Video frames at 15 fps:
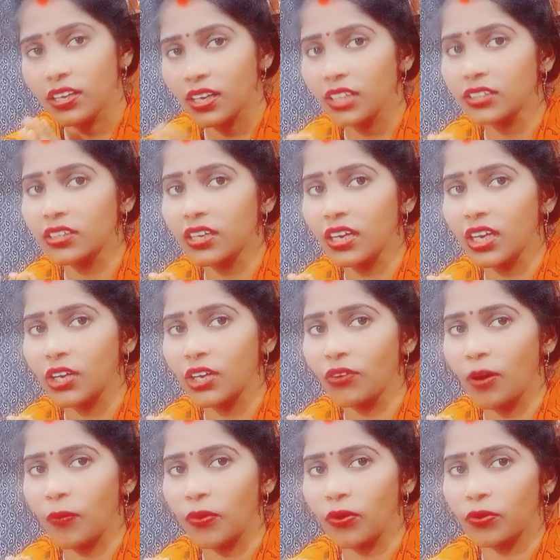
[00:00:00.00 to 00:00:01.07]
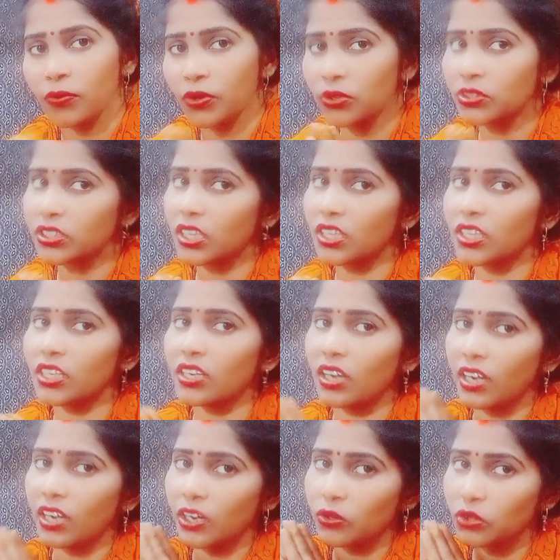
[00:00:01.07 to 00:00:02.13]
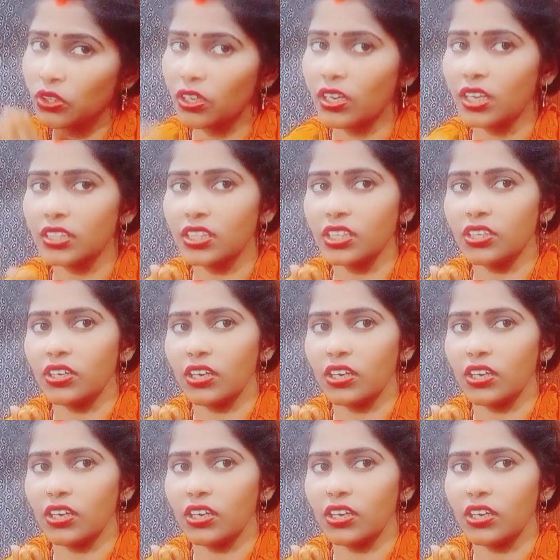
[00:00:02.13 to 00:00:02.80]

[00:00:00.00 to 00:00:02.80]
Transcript: गलत कर रहे हो आप लोग व्यूज के लिए कर रहे हो तो गलत ही